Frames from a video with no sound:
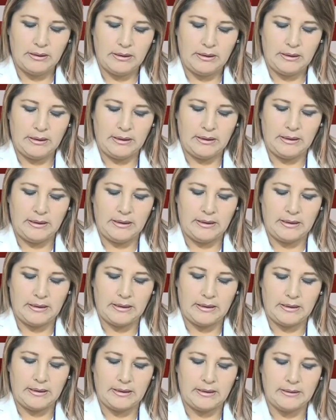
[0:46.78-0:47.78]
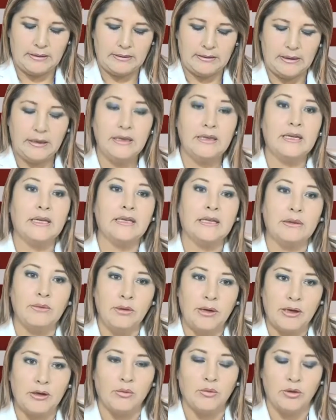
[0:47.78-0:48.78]
Eh, sí, ya
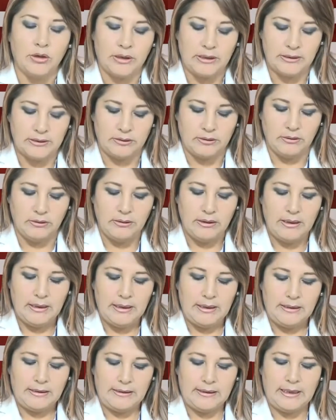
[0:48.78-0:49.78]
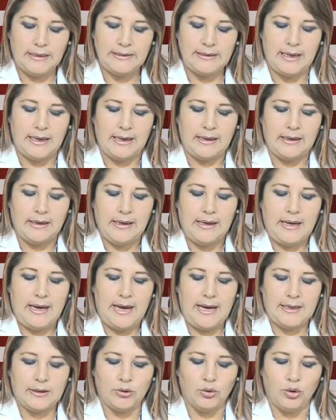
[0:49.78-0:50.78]
tenemos la comunicación. Ya está.
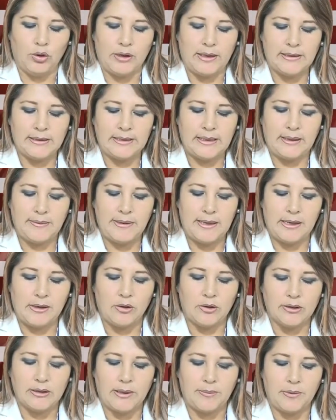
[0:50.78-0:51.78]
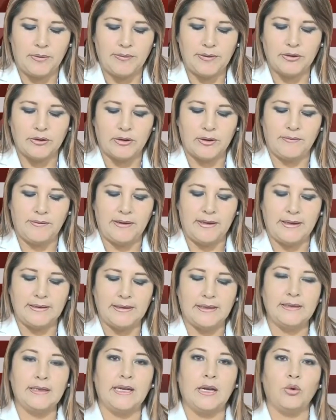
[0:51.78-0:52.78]
Arturo García Villacorta, profesor de
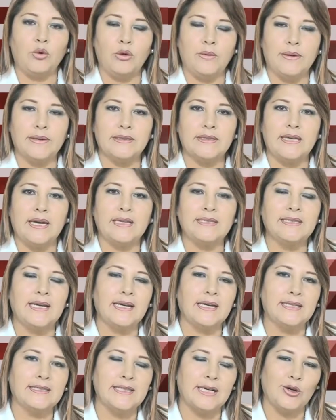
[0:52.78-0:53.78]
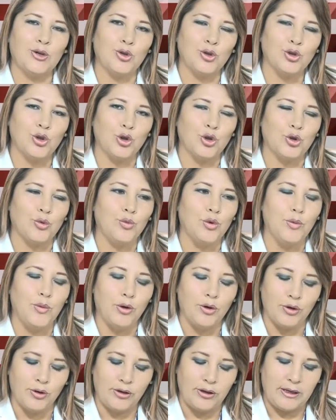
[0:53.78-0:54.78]
finanzas de la Universidad de San, está con nosotros. Muy
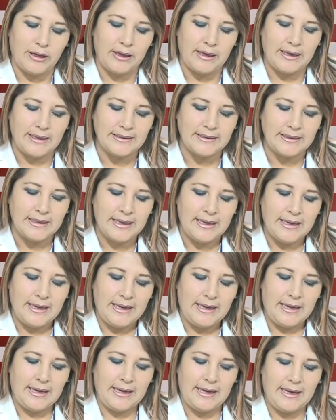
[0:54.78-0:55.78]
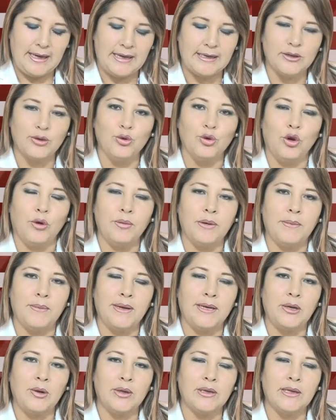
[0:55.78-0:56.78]
buenos días, eh, Arturo,
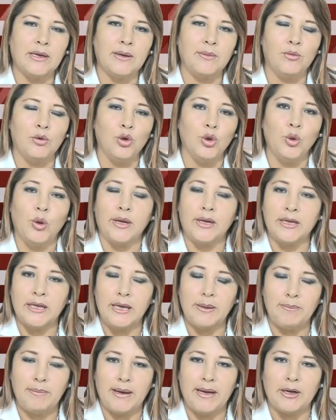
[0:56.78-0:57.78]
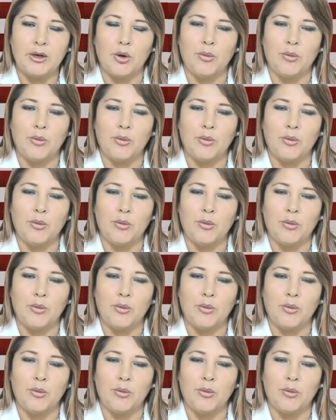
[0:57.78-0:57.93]
bienvenido a Telemundo, este Arequipa.